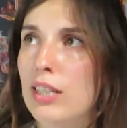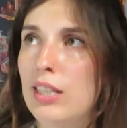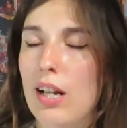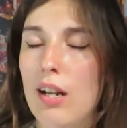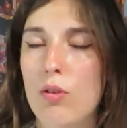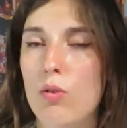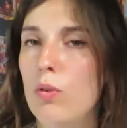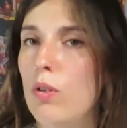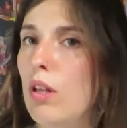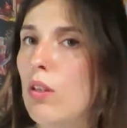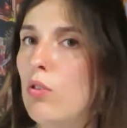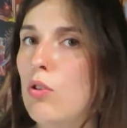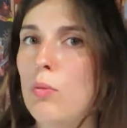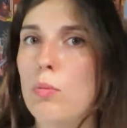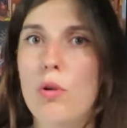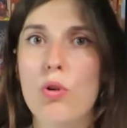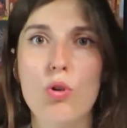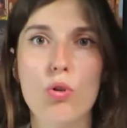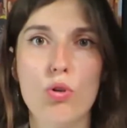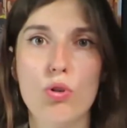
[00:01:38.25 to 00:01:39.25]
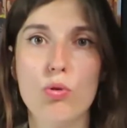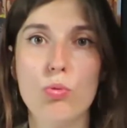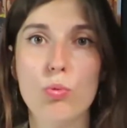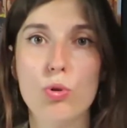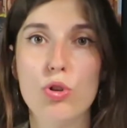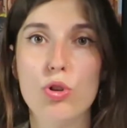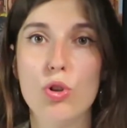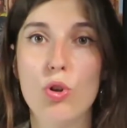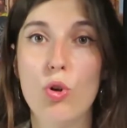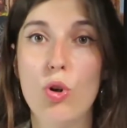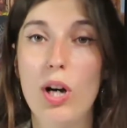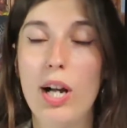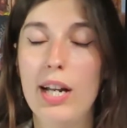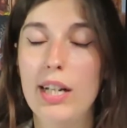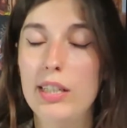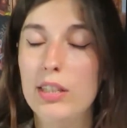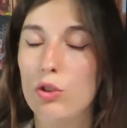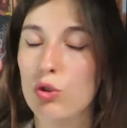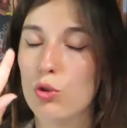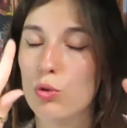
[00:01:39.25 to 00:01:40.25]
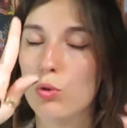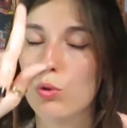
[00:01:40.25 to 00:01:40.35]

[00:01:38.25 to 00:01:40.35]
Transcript: de la ciudad como en otros muchos lugares,